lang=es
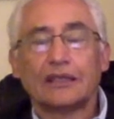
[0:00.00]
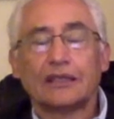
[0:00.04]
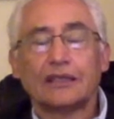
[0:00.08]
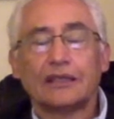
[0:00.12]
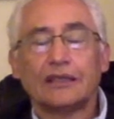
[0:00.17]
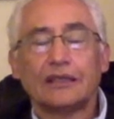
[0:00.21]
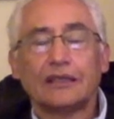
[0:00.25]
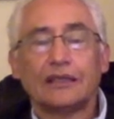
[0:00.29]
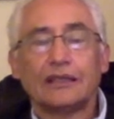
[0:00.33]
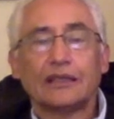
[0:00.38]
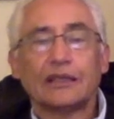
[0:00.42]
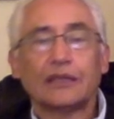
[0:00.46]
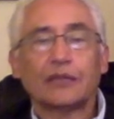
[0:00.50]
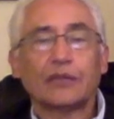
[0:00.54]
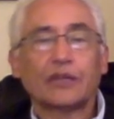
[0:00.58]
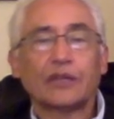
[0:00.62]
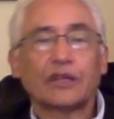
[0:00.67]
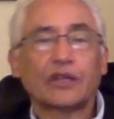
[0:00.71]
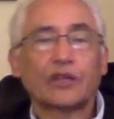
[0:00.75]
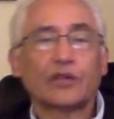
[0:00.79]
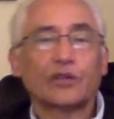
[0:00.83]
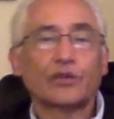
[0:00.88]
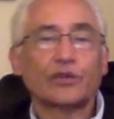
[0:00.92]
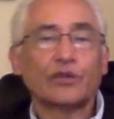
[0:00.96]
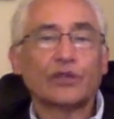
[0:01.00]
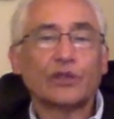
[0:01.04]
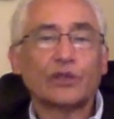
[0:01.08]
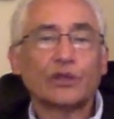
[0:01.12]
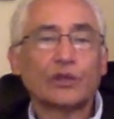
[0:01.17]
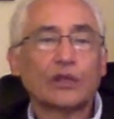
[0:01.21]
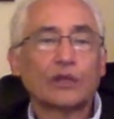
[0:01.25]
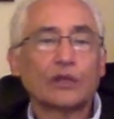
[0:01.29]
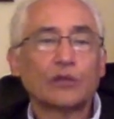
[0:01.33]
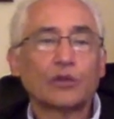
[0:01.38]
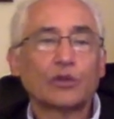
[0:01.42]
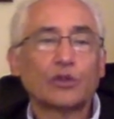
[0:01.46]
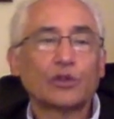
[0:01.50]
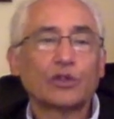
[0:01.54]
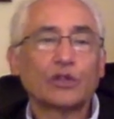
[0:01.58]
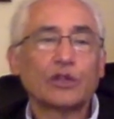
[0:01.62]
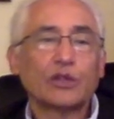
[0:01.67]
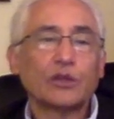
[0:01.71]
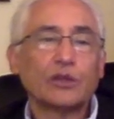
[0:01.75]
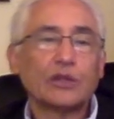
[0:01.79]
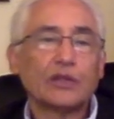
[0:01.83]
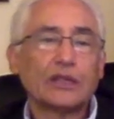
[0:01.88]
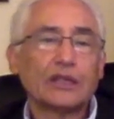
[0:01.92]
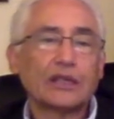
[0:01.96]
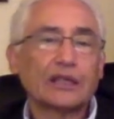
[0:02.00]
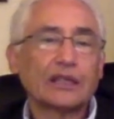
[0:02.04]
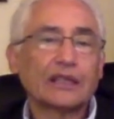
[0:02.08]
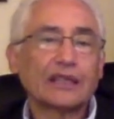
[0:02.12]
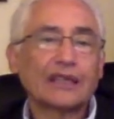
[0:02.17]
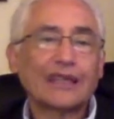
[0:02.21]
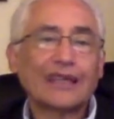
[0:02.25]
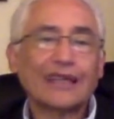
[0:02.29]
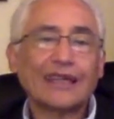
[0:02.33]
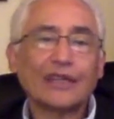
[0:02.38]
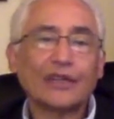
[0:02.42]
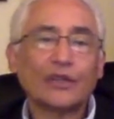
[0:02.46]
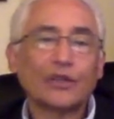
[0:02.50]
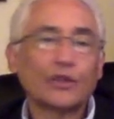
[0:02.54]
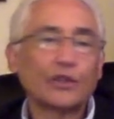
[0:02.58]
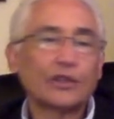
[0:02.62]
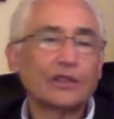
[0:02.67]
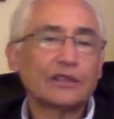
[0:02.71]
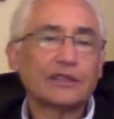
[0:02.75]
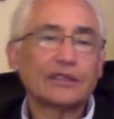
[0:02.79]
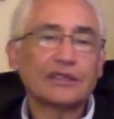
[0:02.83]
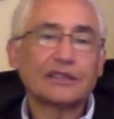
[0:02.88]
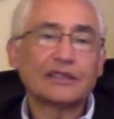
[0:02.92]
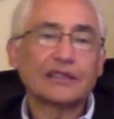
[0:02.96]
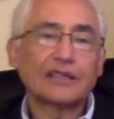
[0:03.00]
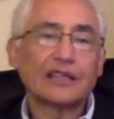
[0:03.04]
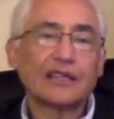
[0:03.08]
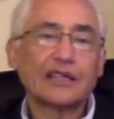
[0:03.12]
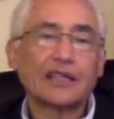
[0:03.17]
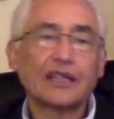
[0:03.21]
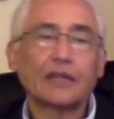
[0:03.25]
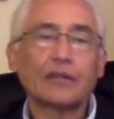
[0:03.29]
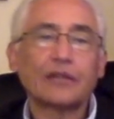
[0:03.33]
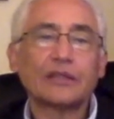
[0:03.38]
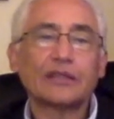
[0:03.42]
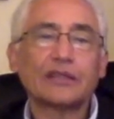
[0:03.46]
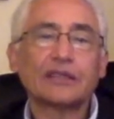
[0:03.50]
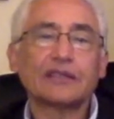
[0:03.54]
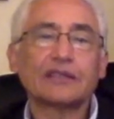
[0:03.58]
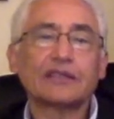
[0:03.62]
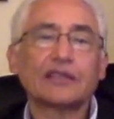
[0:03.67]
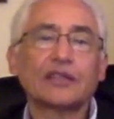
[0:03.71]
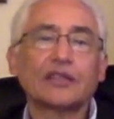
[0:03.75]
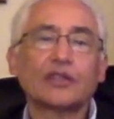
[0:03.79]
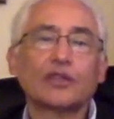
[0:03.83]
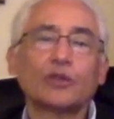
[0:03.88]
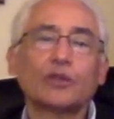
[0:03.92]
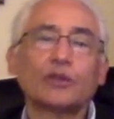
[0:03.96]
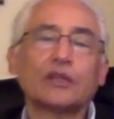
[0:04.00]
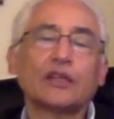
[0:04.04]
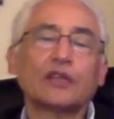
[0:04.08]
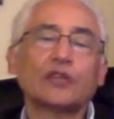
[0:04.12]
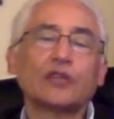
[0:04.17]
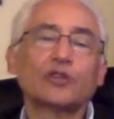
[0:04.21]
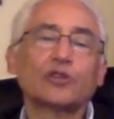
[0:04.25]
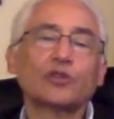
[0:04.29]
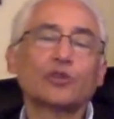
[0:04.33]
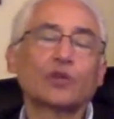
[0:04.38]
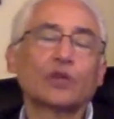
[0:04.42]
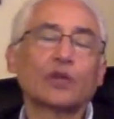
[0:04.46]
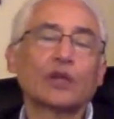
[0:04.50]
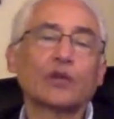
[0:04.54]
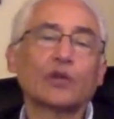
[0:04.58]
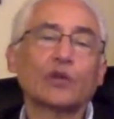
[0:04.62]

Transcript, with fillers: y que preconfiguran modos de vida que no necesariamente están dominados por la